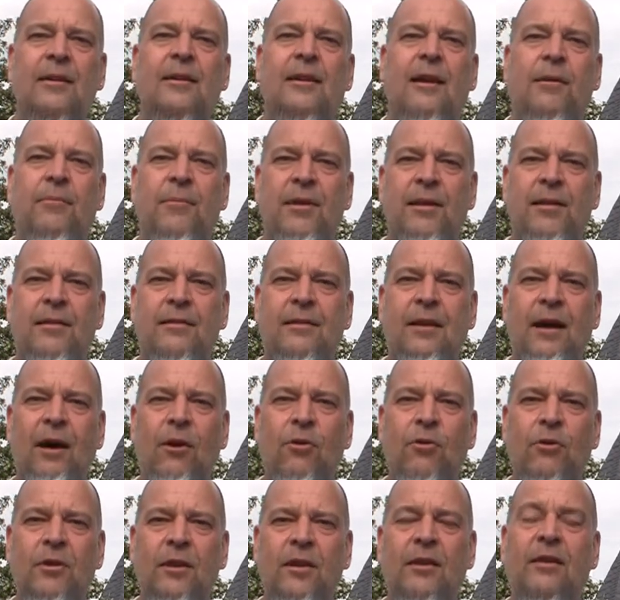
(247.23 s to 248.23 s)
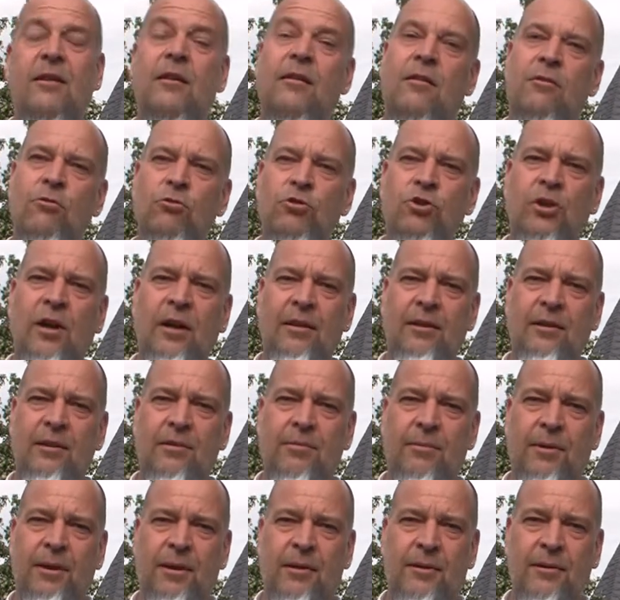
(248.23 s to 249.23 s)
damit es auch nicht zu
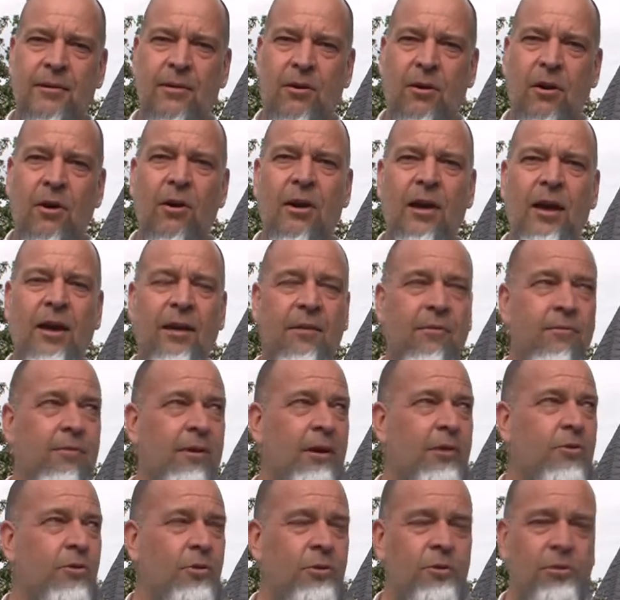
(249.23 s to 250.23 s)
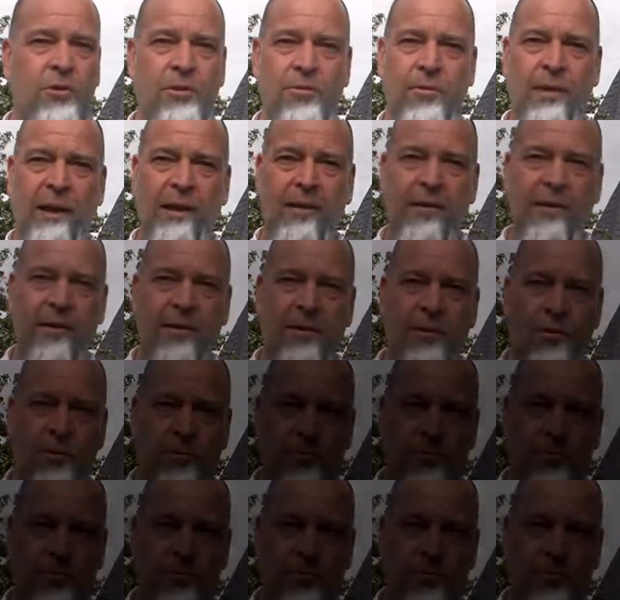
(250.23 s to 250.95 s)
schattig wird. Okay, wir gucken uns weiter hier